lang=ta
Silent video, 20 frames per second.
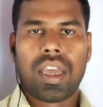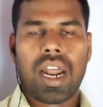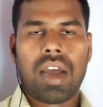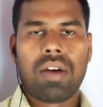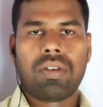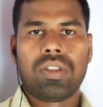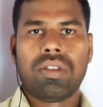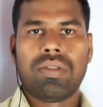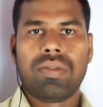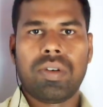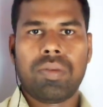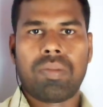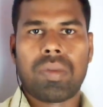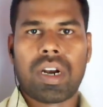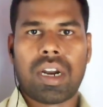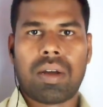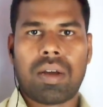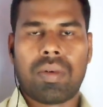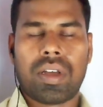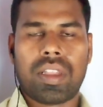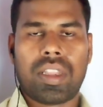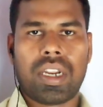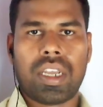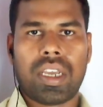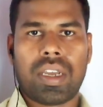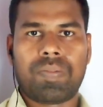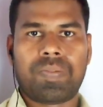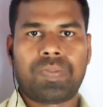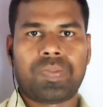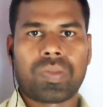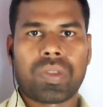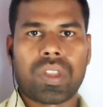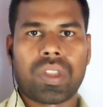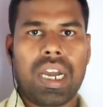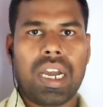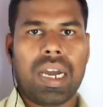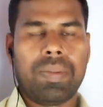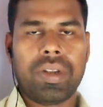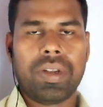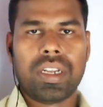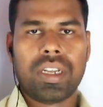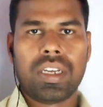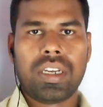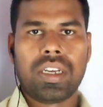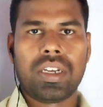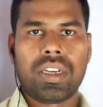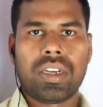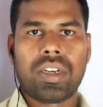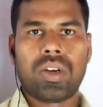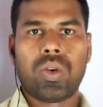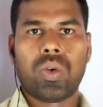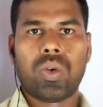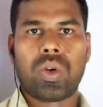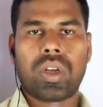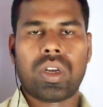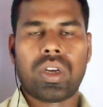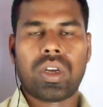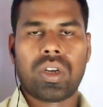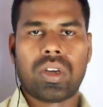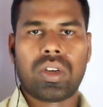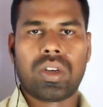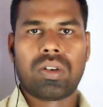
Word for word: ஏன்னா வந்து வின் பண்ண மாதிரி அப்படின்னு ஒரு